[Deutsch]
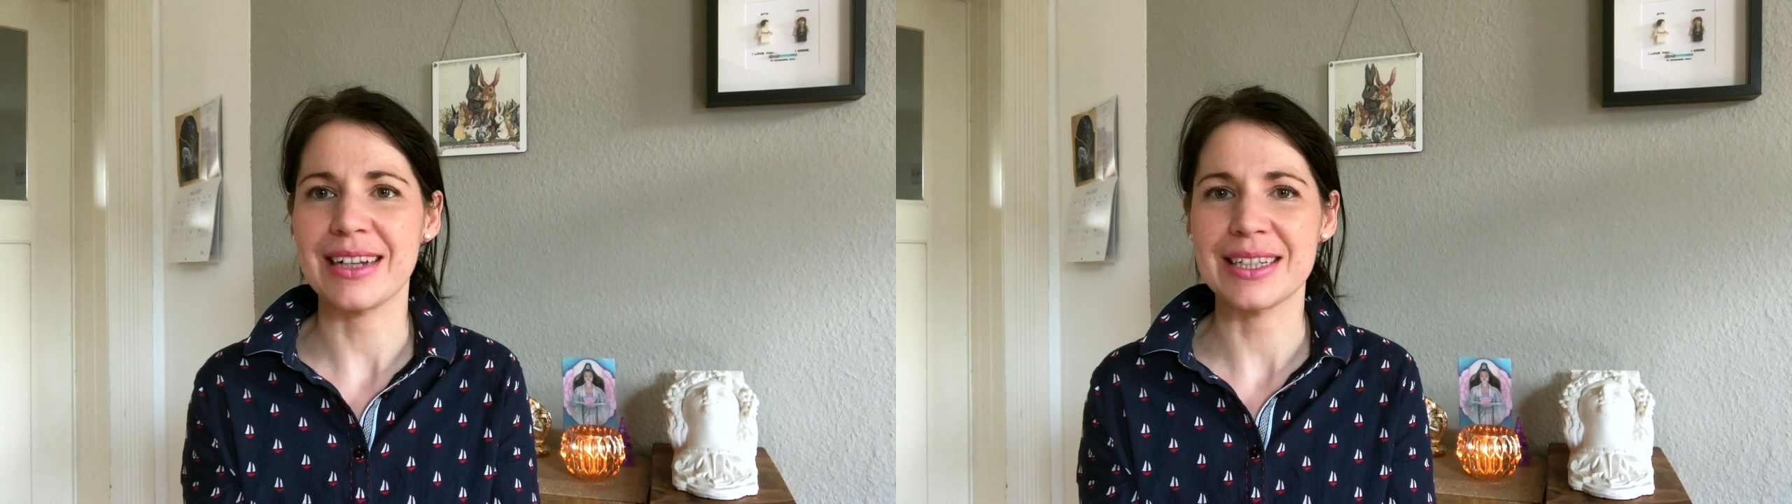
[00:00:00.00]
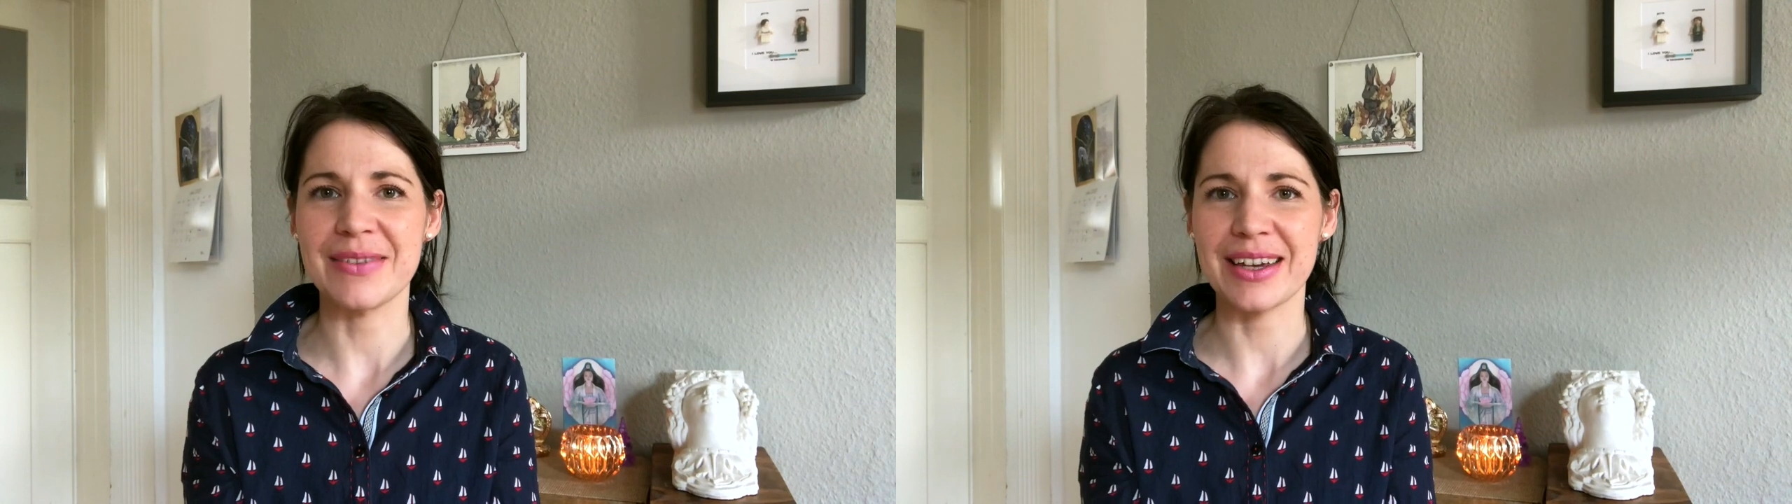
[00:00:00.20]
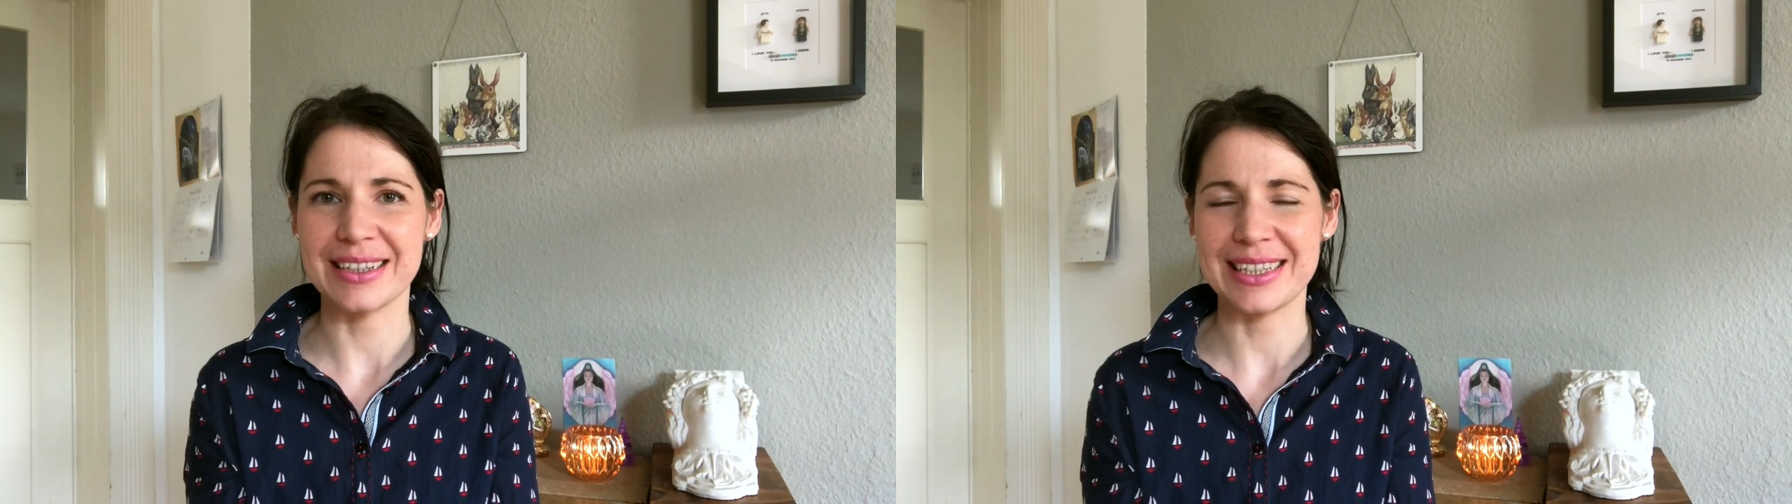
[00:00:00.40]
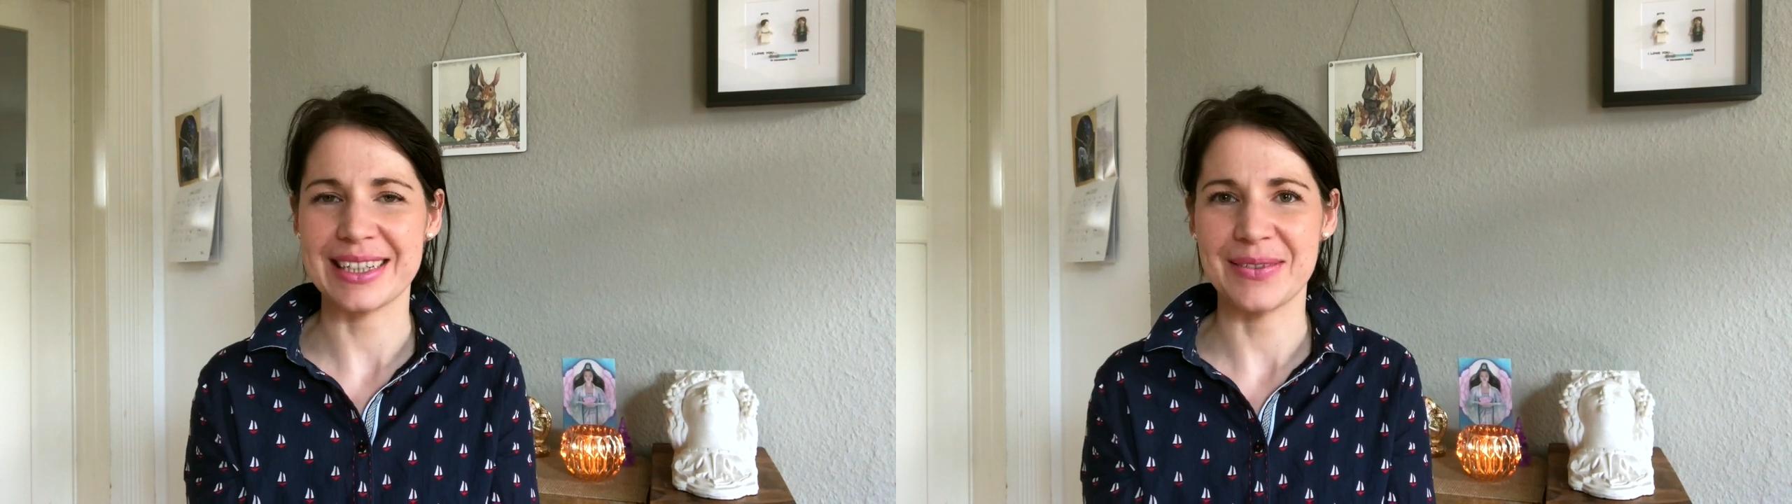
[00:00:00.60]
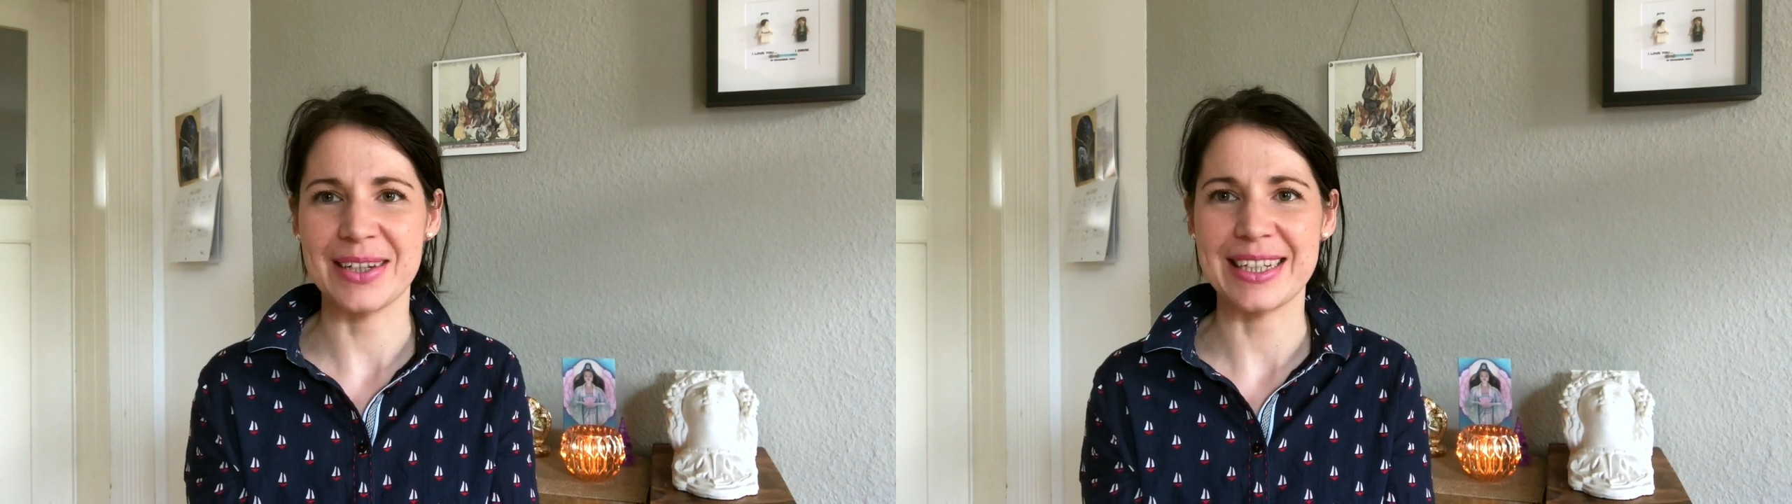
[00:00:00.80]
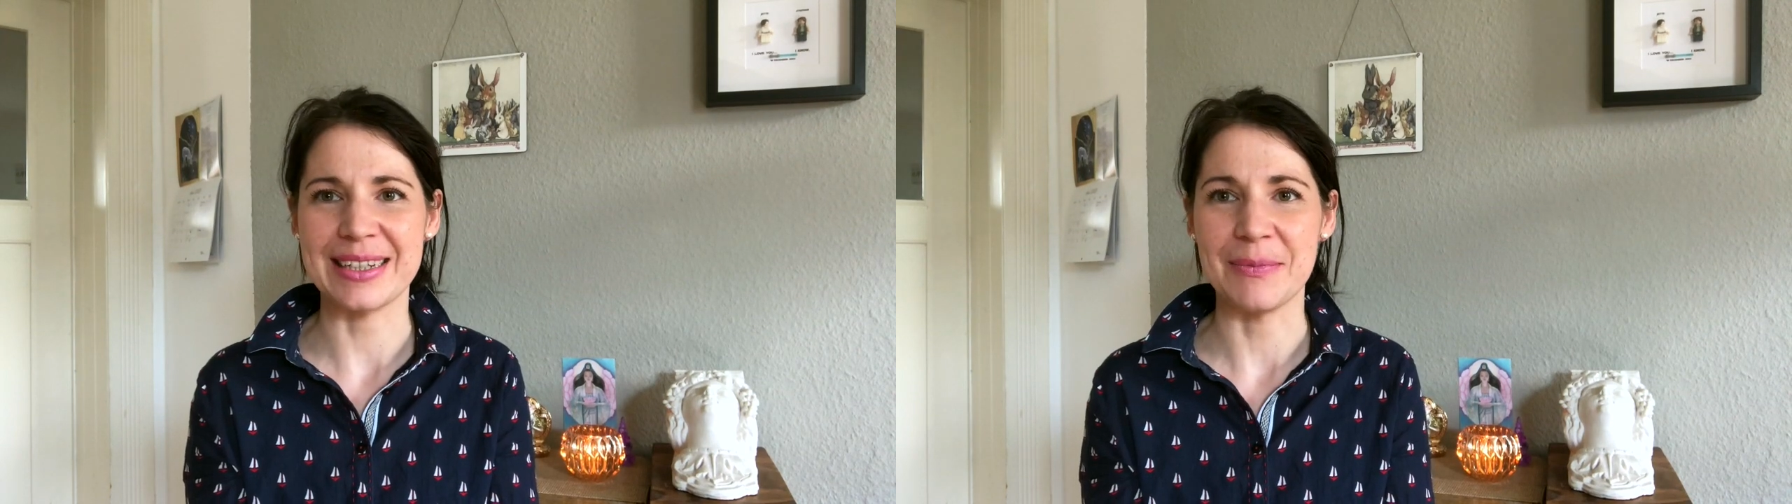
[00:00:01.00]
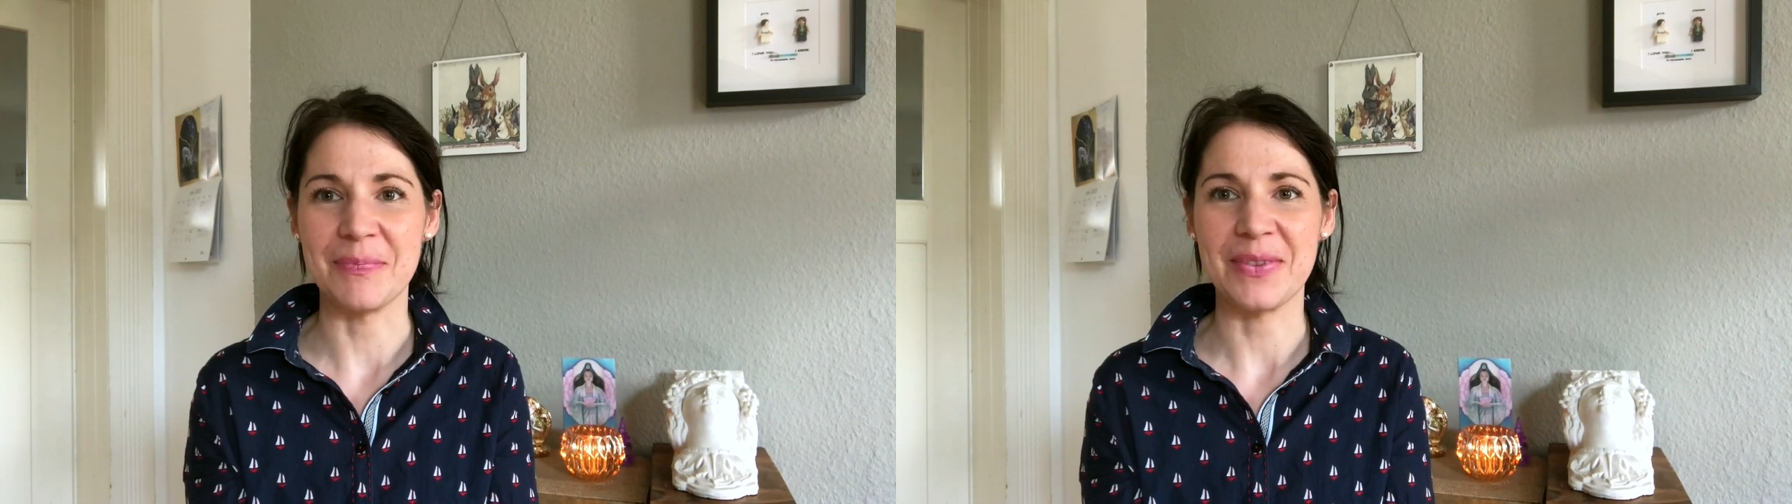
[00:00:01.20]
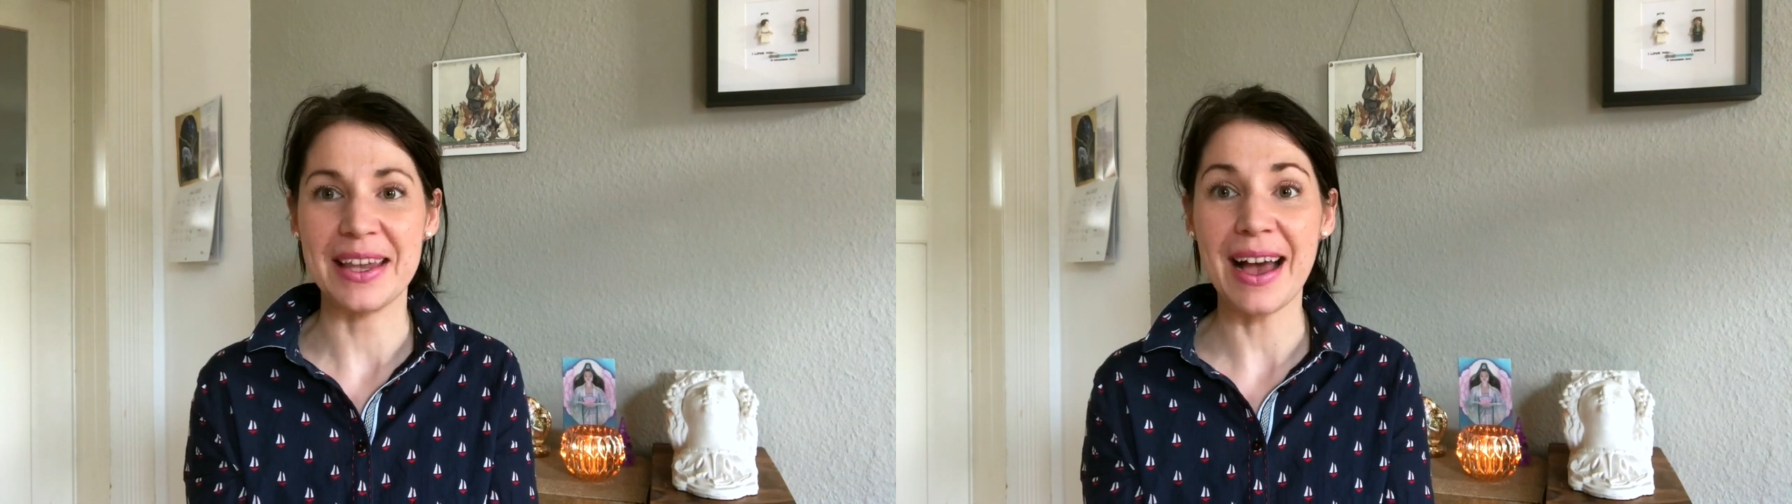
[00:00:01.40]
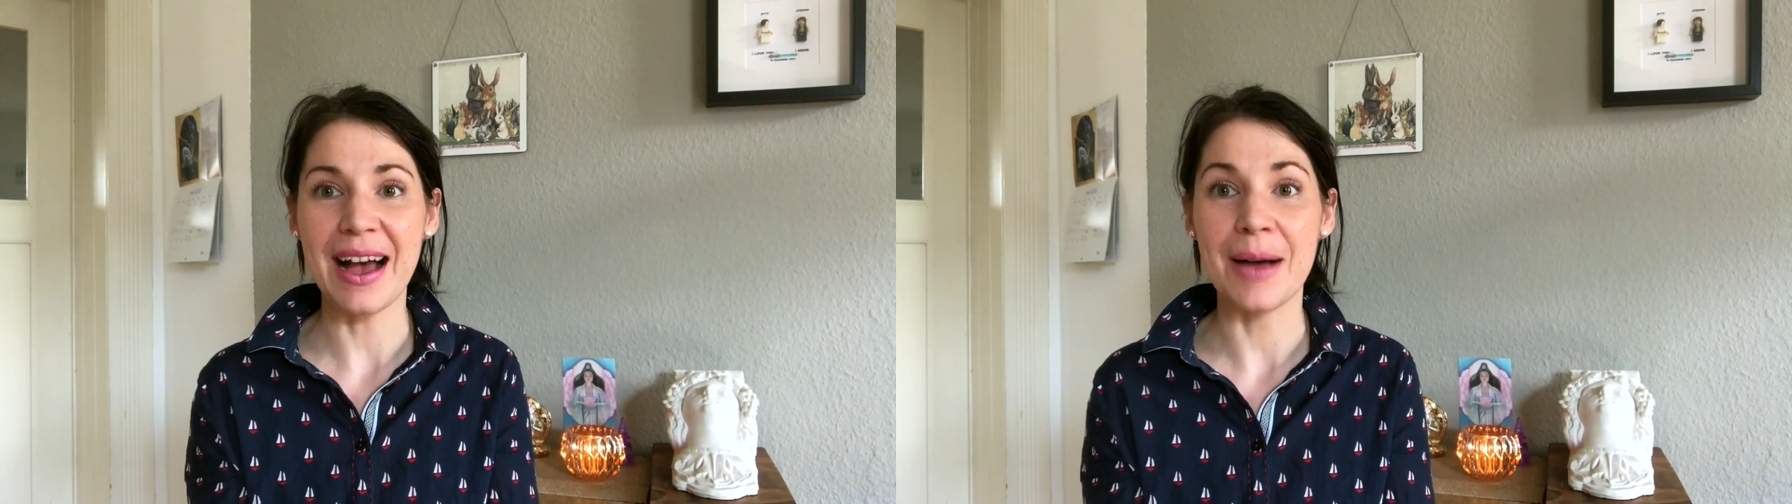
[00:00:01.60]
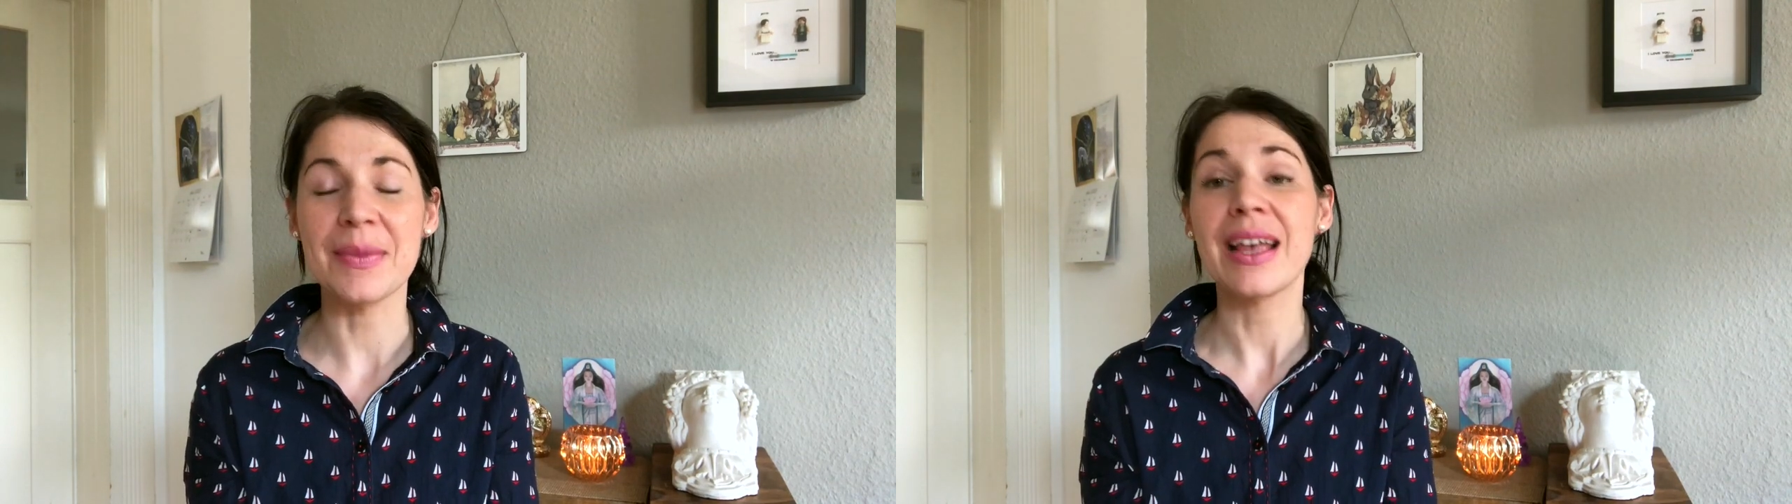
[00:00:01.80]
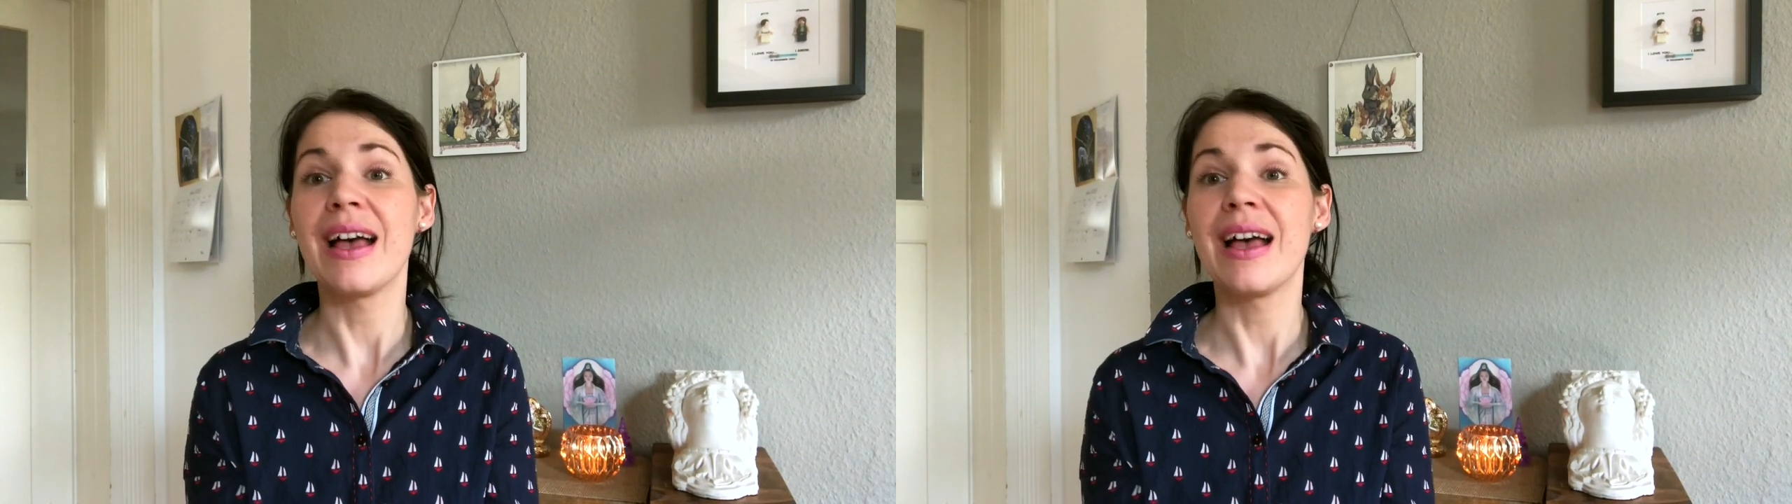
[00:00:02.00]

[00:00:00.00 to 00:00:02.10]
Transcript: als wäre nichts gewesen. Ja,